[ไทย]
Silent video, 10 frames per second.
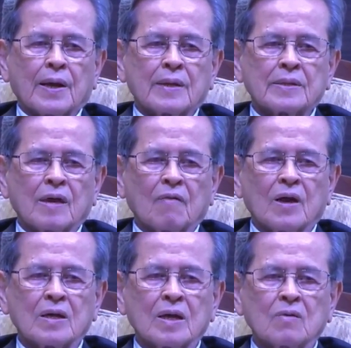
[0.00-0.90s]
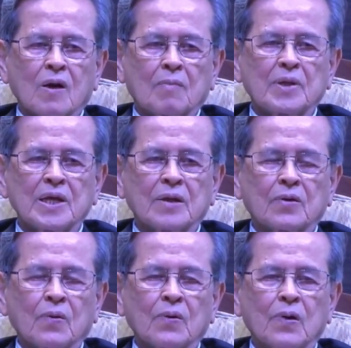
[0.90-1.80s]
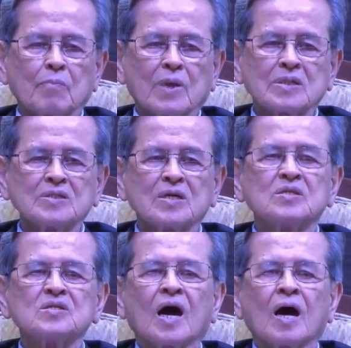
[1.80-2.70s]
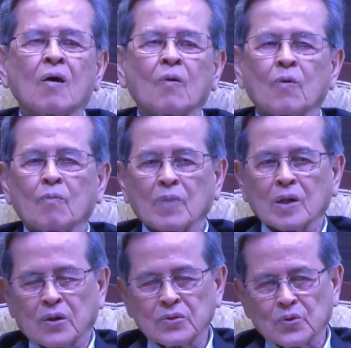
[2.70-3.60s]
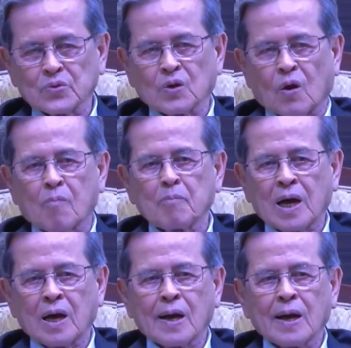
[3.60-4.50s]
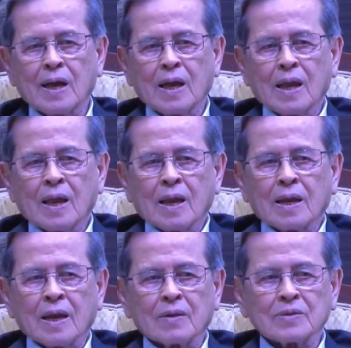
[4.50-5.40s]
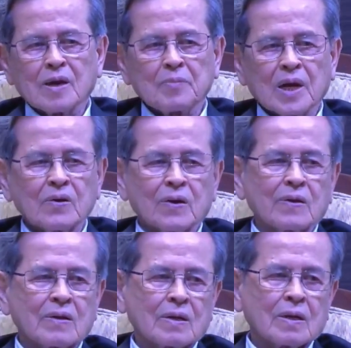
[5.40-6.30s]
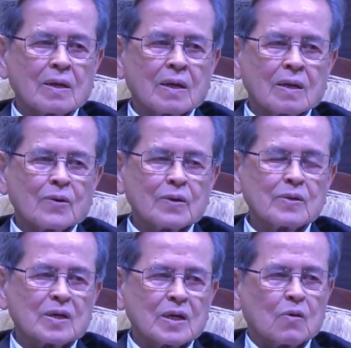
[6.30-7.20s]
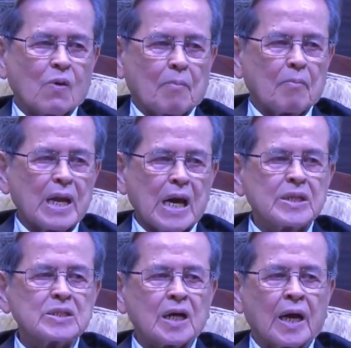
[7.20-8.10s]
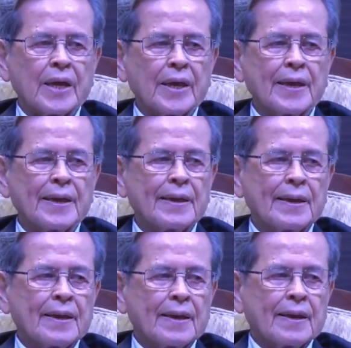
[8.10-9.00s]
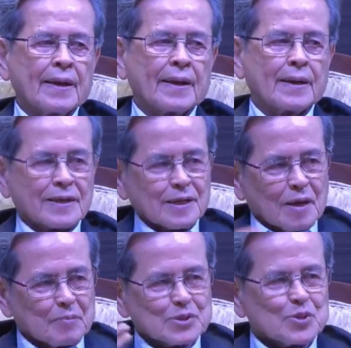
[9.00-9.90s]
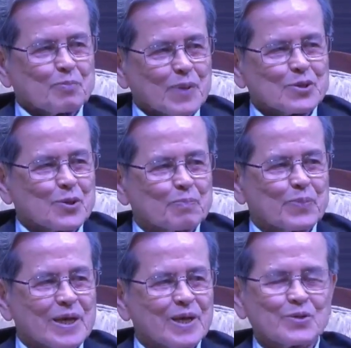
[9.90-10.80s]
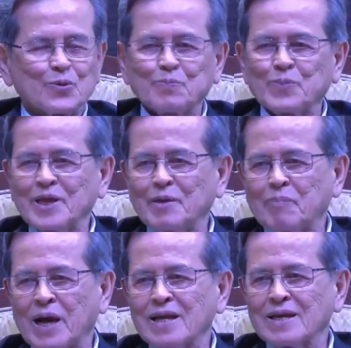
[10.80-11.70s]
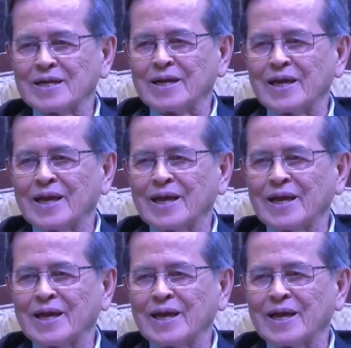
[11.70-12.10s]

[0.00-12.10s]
แต่ว่าเรื่องความดีของคนมันยืนยาวมันก็อยู่ต่อมาแล้วทำให้กดคนเกิดความบันดาลใจเกิดการประชุมมาทุกปีทุกปีไปเรื่อย